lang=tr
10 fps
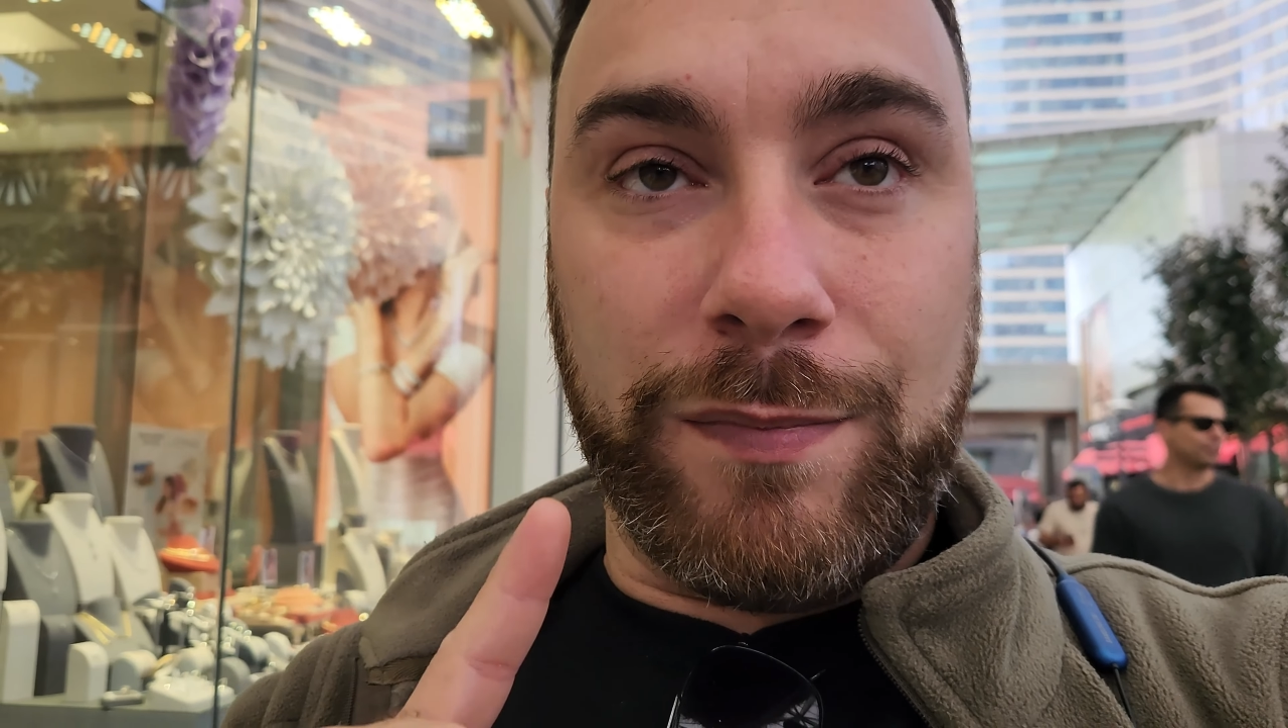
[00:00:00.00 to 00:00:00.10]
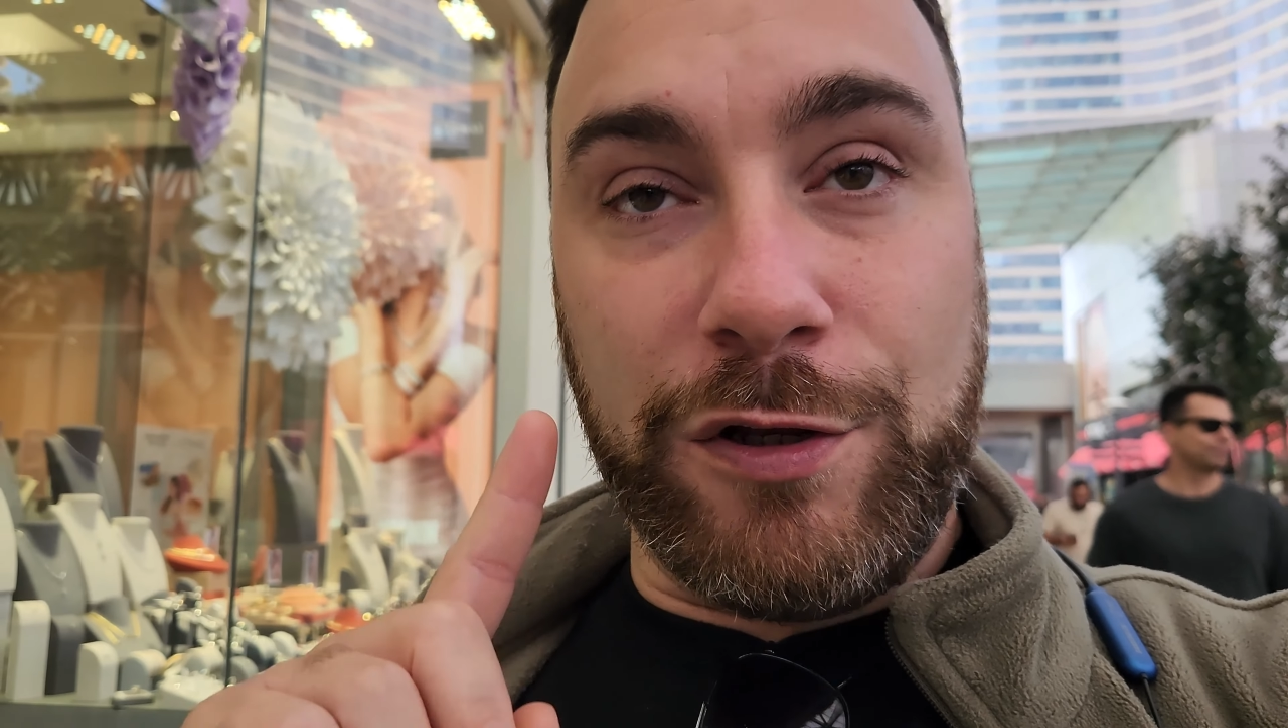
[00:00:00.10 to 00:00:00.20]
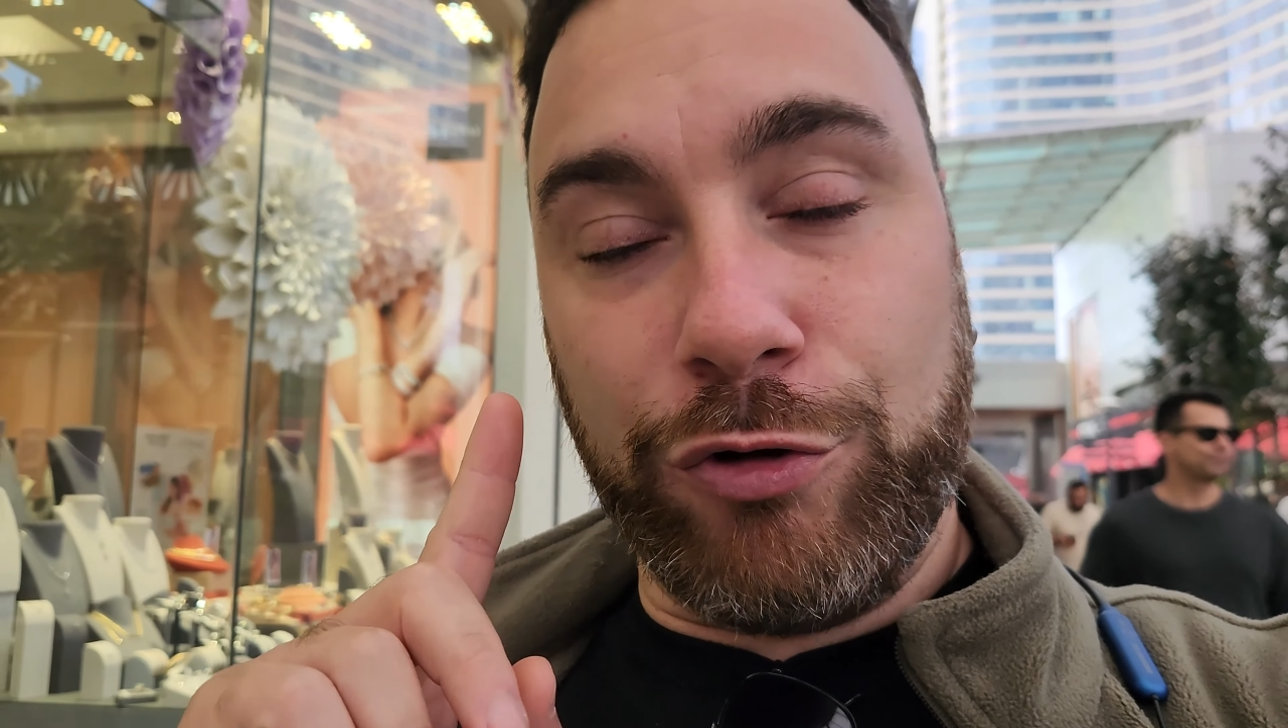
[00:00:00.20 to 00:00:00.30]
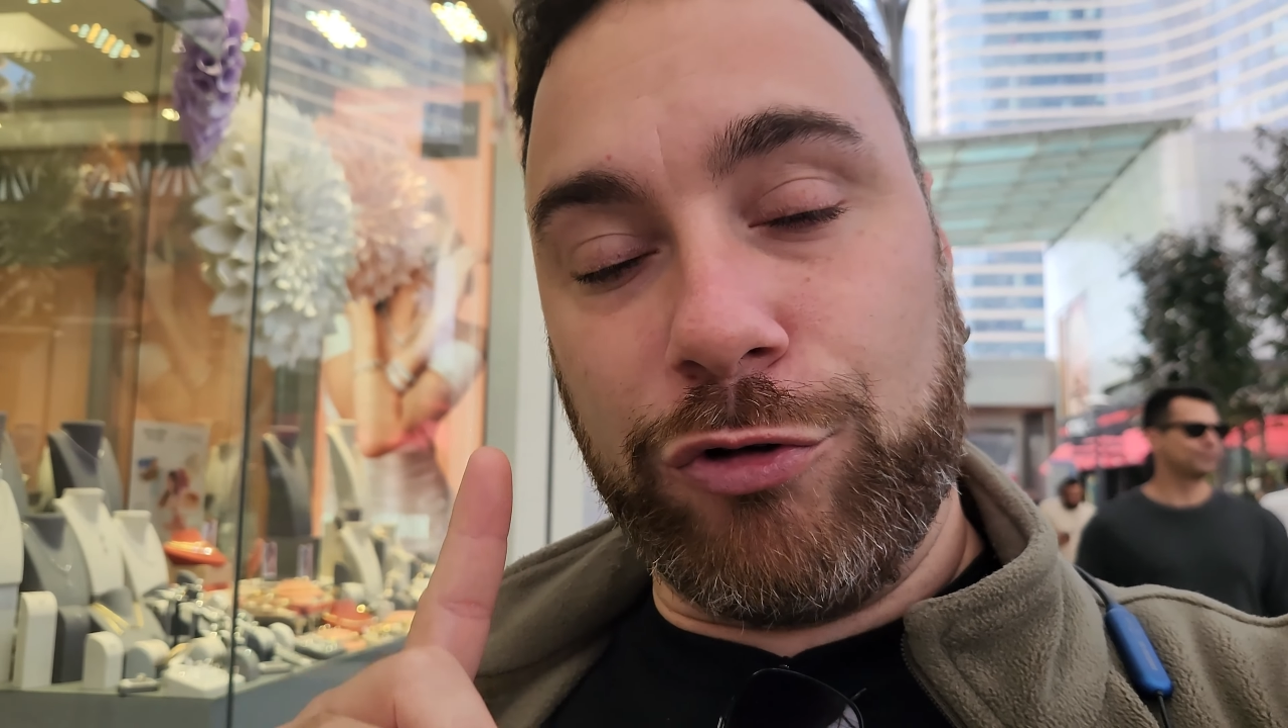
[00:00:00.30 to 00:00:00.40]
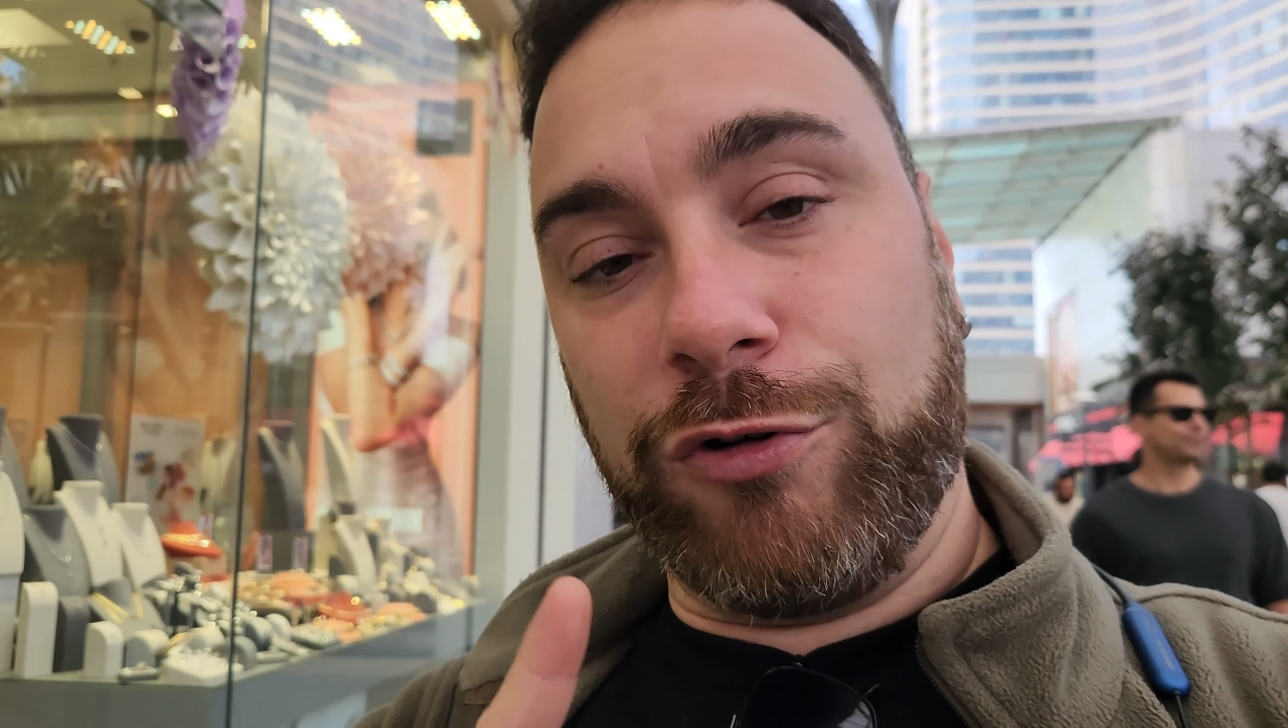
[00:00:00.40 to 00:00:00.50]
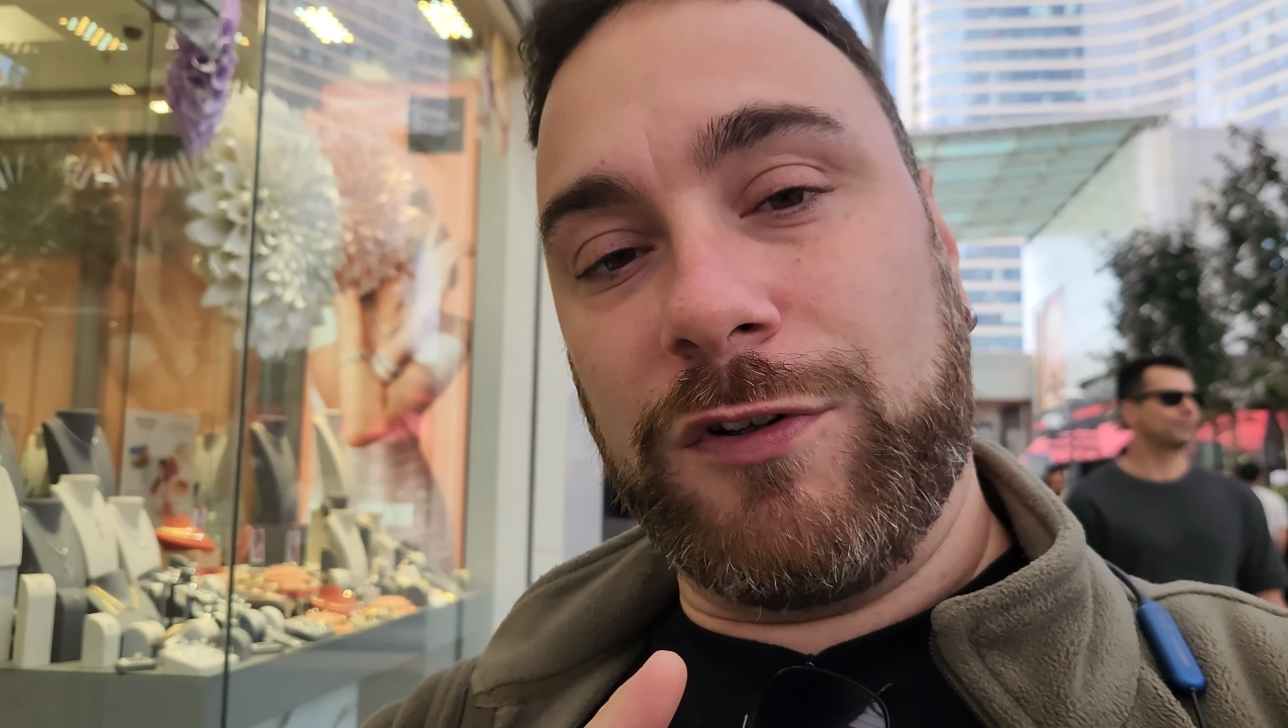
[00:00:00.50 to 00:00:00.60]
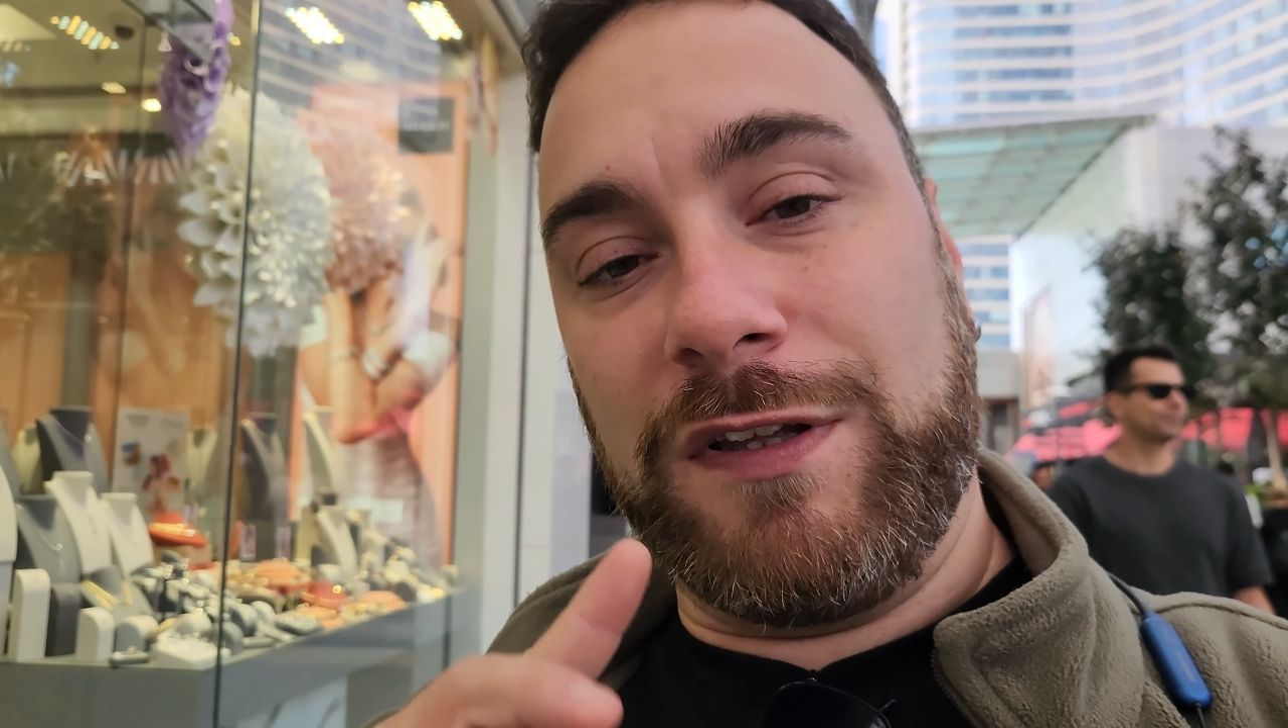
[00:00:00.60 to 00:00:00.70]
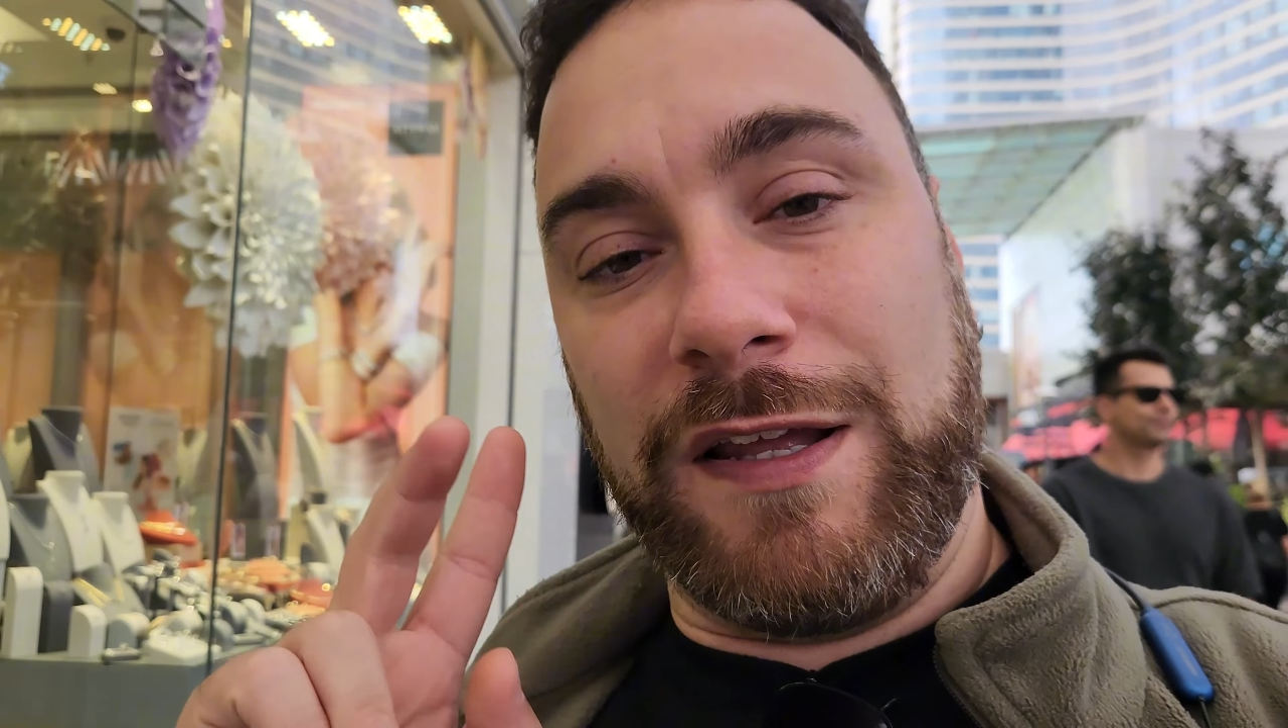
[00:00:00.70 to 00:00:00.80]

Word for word: Biliyorsunuz ki